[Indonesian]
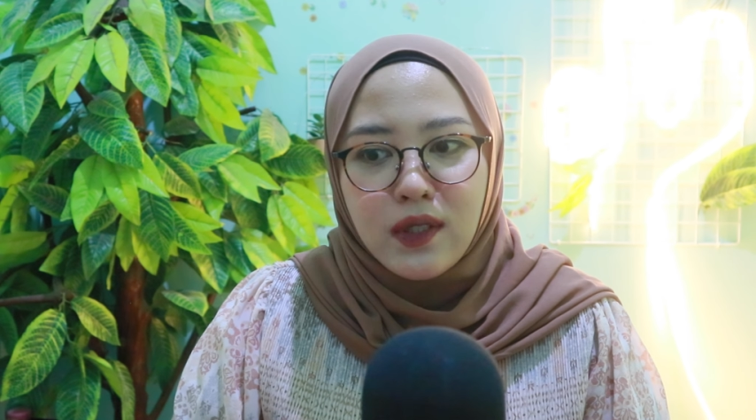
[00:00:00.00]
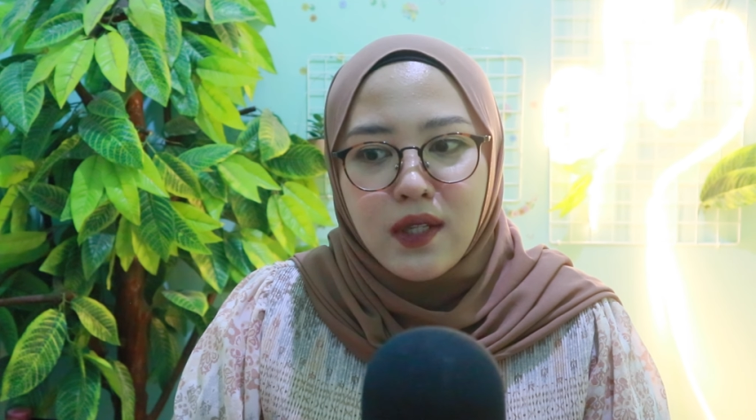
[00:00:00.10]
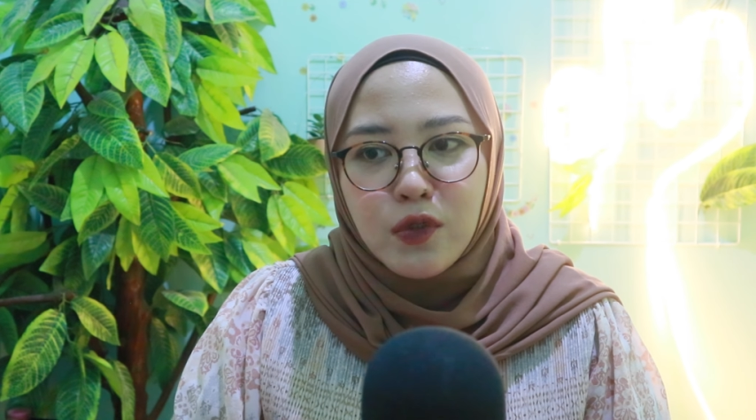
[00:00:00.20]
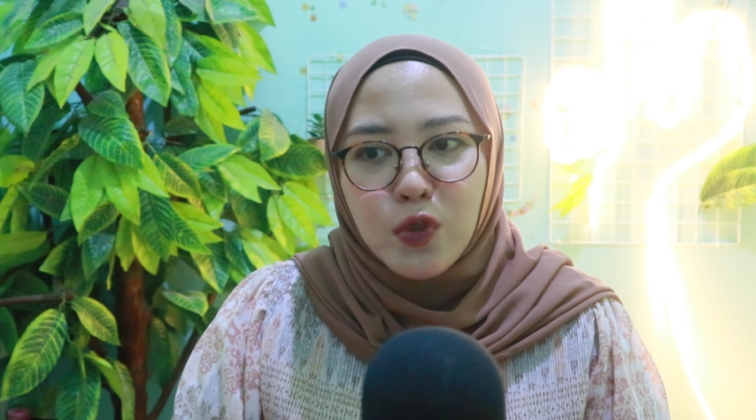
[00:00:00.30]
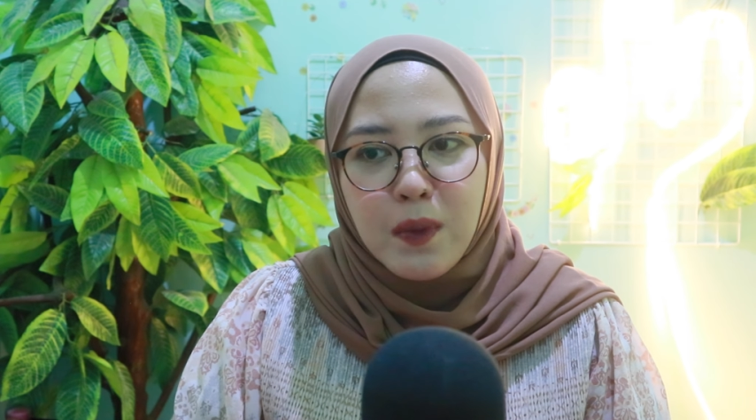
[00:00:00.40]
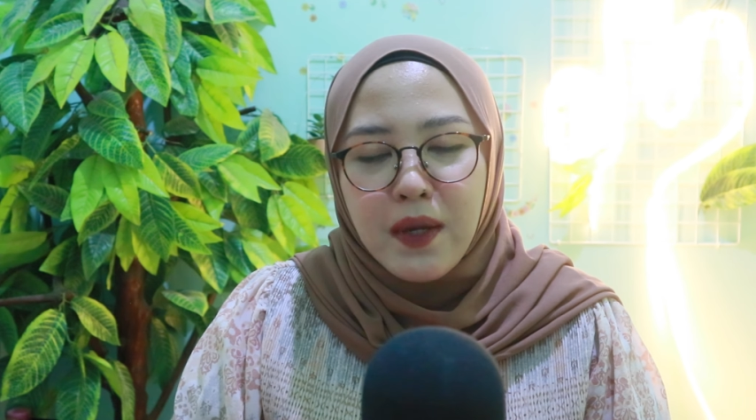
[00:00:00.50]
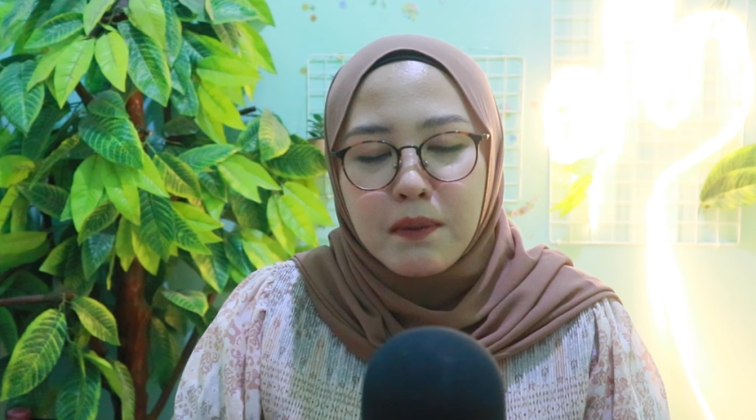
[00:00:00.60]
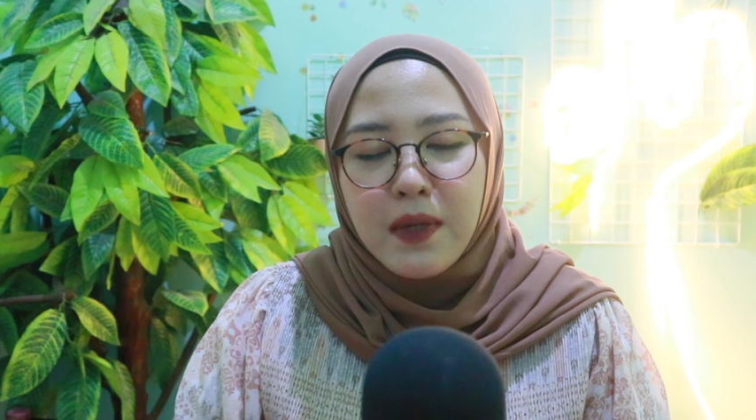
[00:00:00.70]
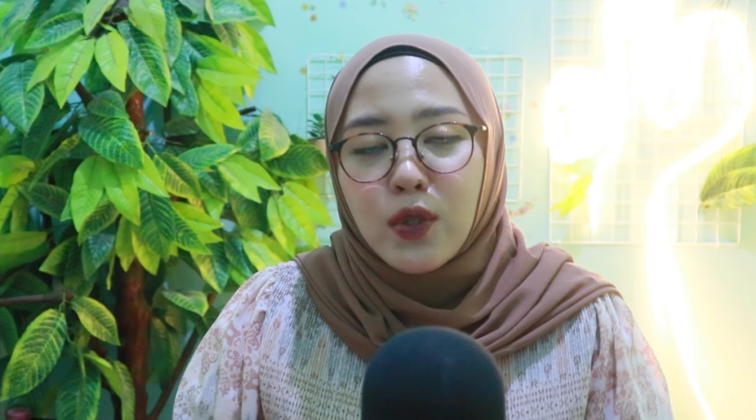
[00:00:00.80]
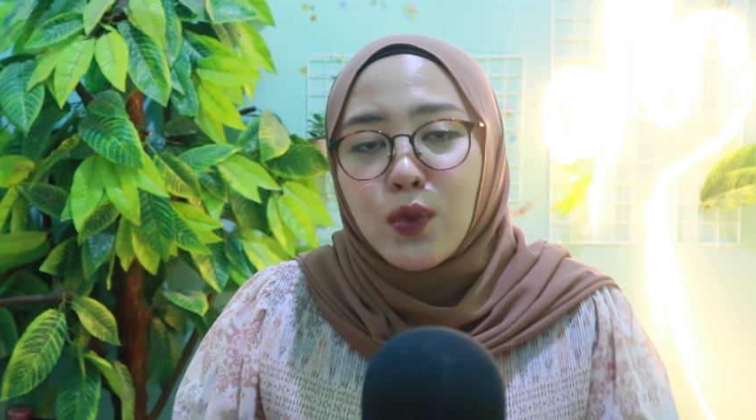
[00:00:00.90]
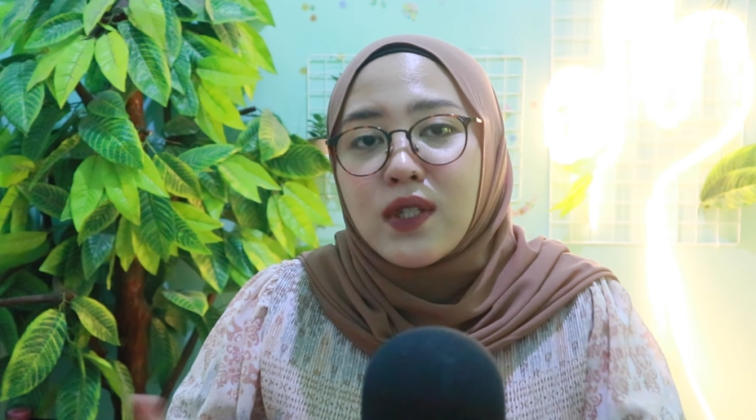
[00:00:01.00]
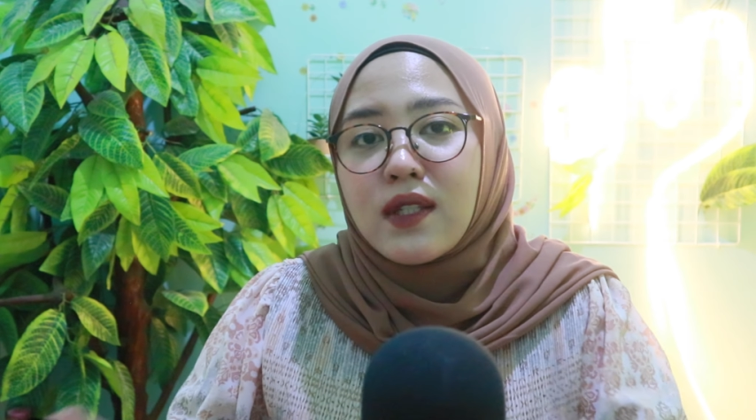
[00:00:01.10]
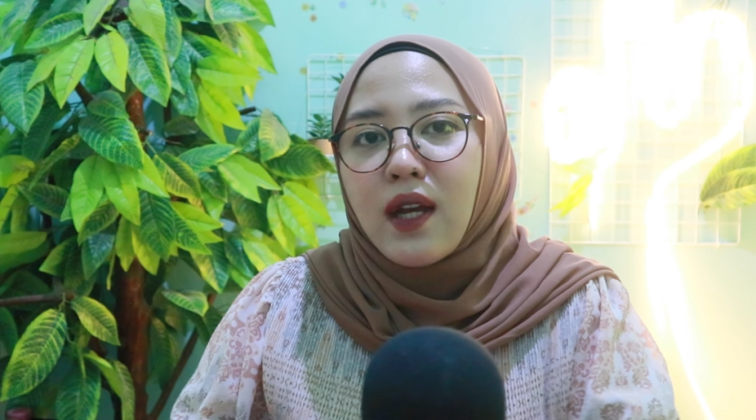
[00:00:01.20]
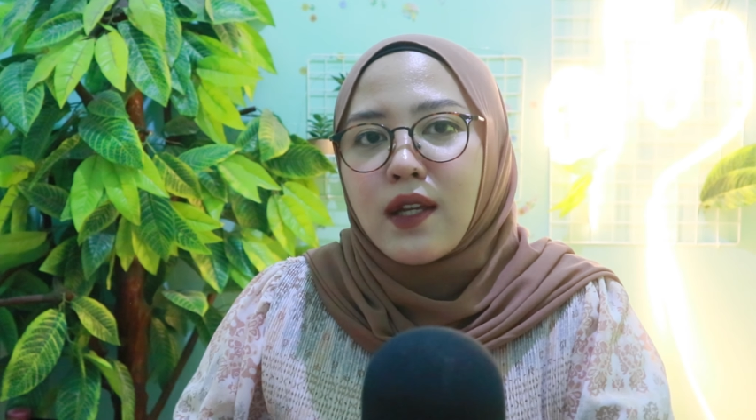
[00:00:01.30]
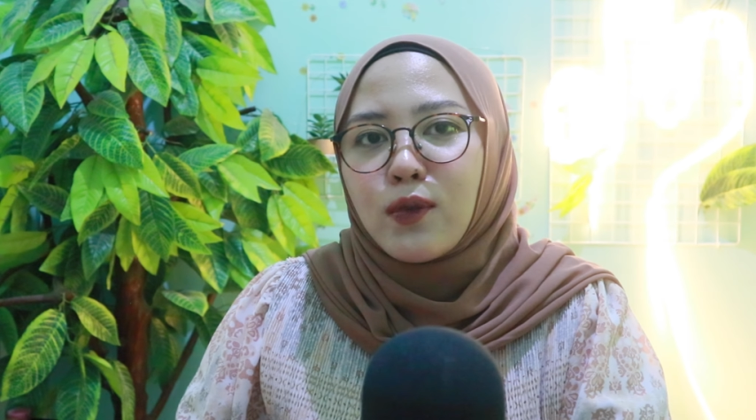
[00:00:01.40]
dia cuma bantuin
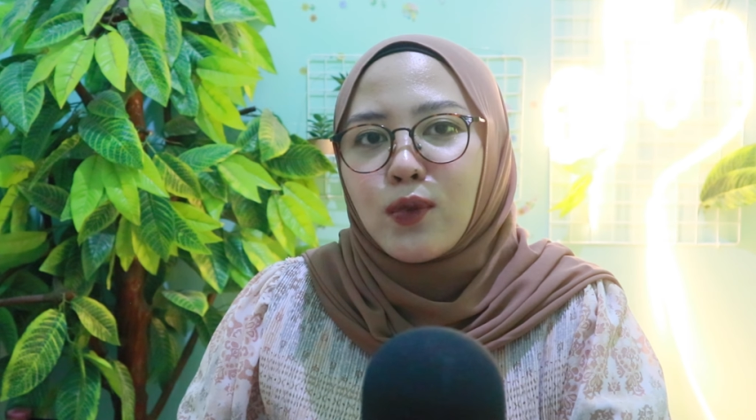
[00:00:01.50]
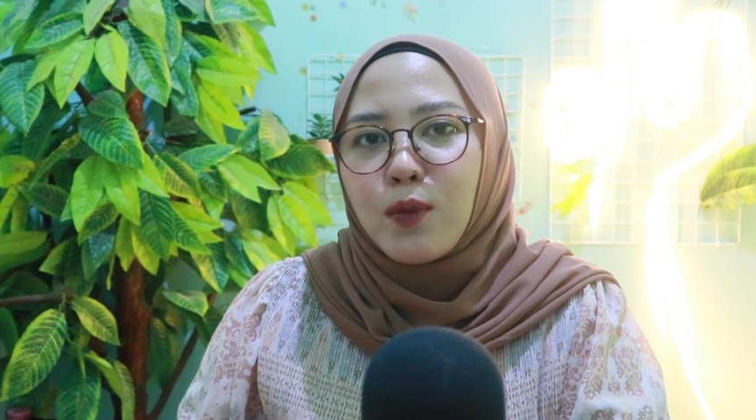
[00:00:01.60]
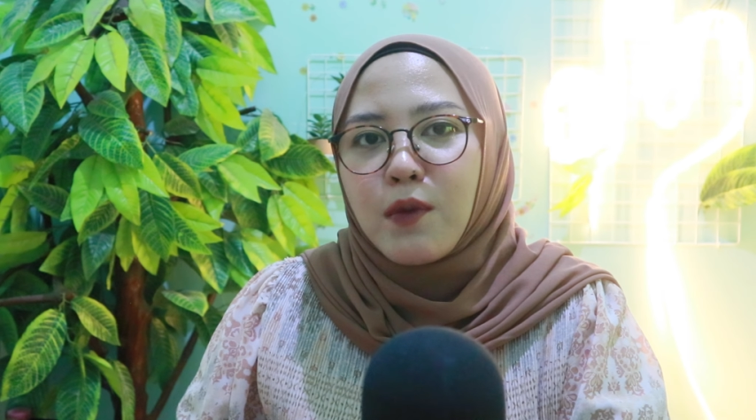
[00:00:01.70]
Zahir untuk